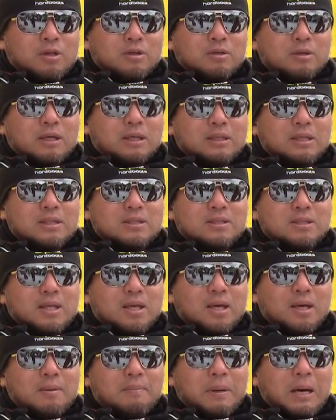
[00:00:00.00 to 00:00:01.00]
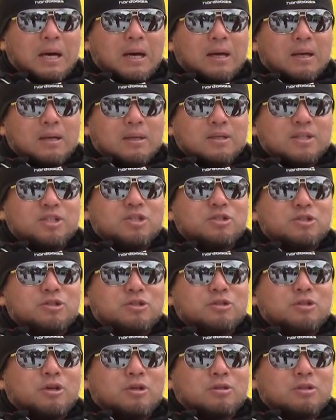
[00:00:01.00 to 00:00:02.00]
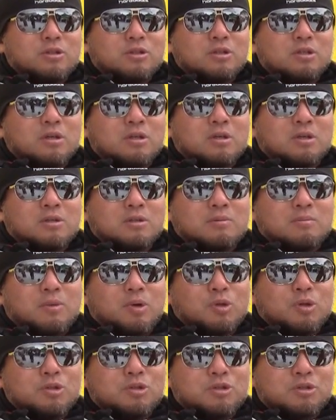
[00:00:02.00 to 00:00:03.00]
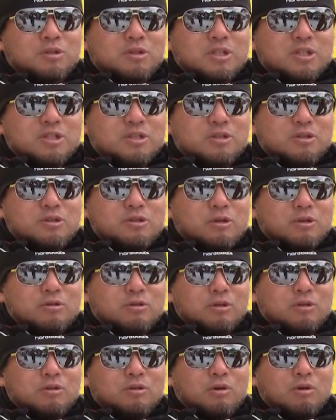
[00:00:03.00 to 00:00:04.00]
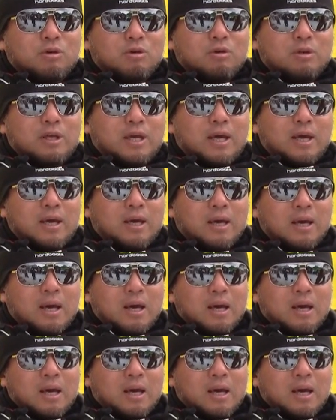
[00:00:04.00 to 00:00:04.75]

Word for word: いう形で、まあ、技術力ものを作る技術力というところで、